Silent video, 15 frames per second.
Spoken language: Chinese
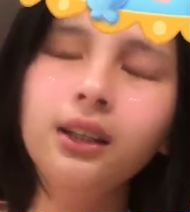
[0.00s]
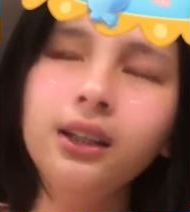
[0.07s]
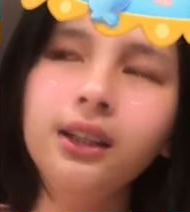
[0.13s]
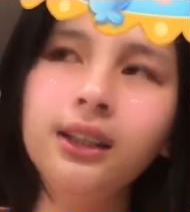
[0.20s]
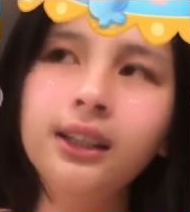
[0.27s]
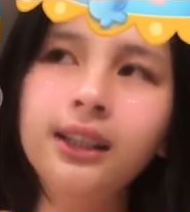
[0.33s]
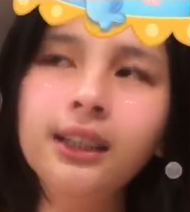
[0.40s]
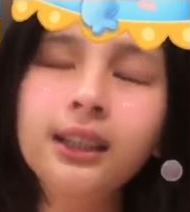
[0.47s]

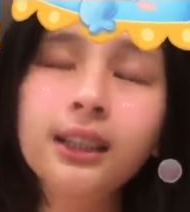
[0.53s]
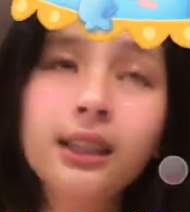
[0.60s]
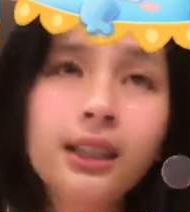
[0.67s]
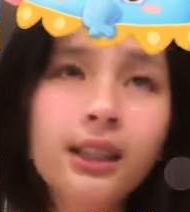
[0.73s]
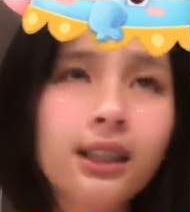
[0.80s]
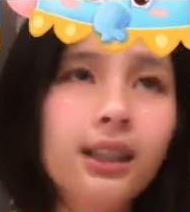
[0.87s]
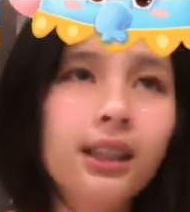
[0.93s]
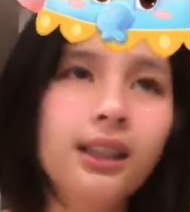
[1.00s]
已经
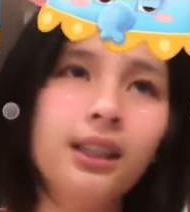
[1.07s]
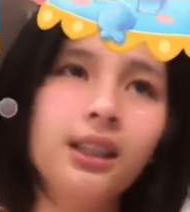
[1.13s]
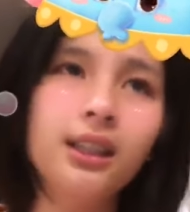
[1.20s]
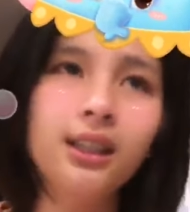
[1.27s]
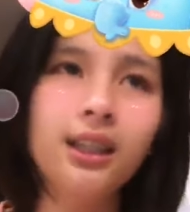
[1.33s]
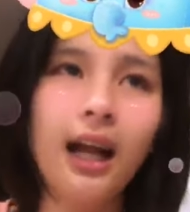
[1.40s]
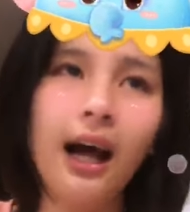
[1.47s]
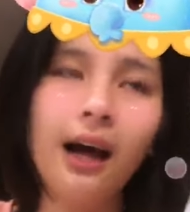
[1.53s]
是第几
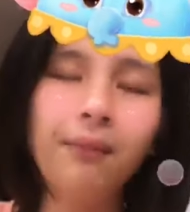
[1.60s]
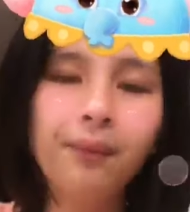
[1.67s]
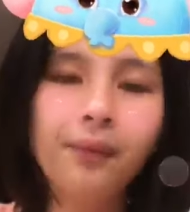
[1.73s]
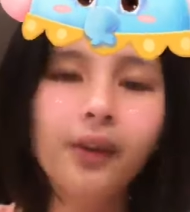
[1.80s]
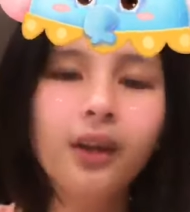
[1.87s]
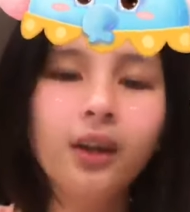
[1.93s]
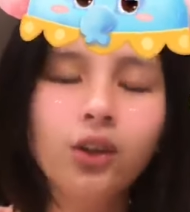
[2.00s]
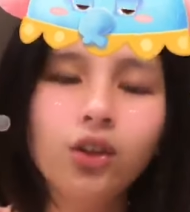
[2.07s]
次啦，
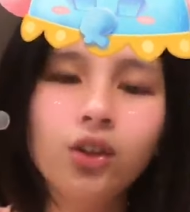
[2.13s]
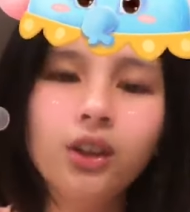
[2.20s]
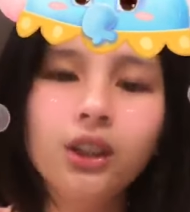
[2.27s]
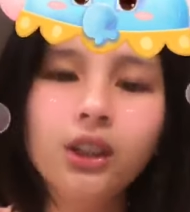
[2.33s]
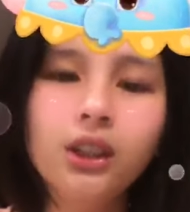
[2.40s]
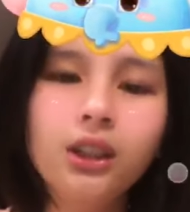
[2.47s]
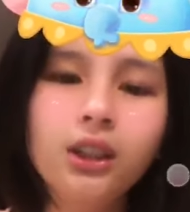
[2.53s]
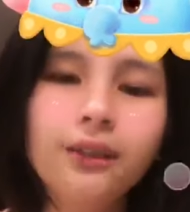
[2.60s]
就
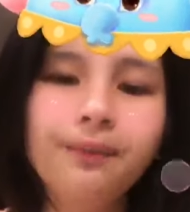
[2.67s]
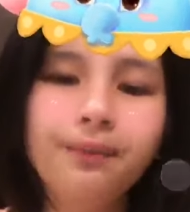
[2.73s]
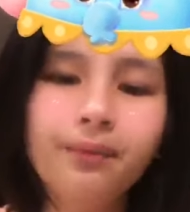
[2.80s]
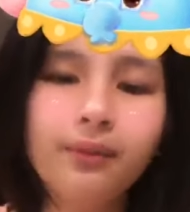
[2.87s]
是